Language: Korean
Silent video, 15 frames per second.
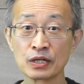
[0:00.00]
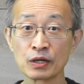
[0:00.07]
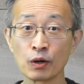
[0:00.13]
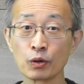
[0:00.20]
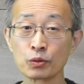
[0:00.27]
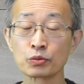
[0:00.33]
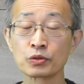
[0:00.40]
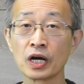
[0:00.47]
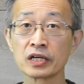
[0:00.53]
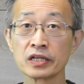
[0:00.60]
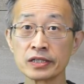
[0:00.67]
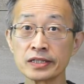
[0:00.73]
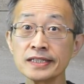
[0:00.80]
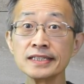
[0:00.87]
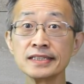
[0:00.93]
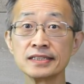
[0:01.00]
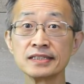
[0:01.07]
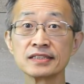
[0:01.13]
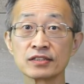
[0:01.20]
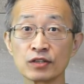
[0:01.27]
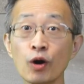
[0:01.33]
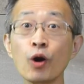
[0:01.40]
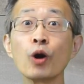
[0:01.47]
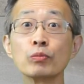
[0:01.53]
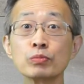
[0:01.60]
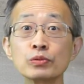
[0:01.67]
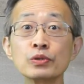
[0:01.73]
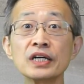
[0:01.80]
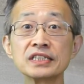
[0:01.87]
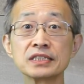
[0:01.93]
거룩하기를
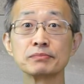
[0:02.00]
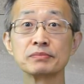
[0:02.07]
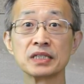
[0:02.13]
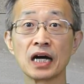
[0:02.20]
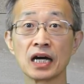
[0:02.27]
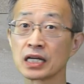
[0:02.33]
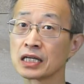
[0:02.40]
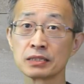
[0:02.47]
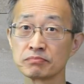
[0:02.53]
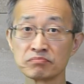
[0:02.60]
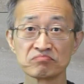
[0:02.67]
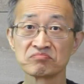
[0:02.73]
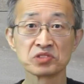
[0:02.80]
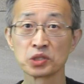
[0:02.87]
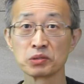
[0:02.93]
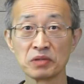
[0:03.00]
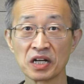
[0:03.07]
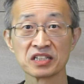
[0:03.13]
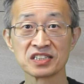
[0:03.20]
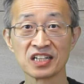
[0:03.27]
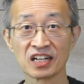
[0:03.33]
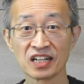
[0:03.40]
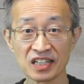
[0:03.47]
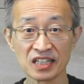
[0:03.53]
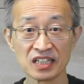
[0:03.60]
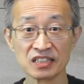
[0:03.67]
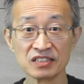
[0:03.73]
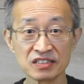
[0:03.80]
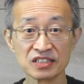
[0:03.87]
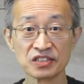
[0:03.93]
거부했습니다. 하나님처럼 하지
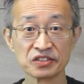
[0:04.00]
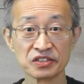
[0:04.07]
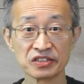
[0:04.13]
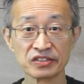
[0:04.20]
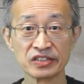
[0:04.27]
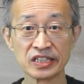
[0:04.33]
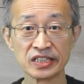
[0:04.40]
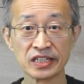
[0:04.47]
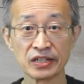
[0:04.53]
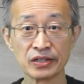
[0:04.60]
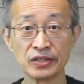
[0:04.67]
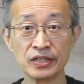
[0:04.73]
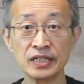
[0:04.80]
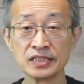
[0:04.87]
않겠다, 이런 뜻이었던 것 같아요.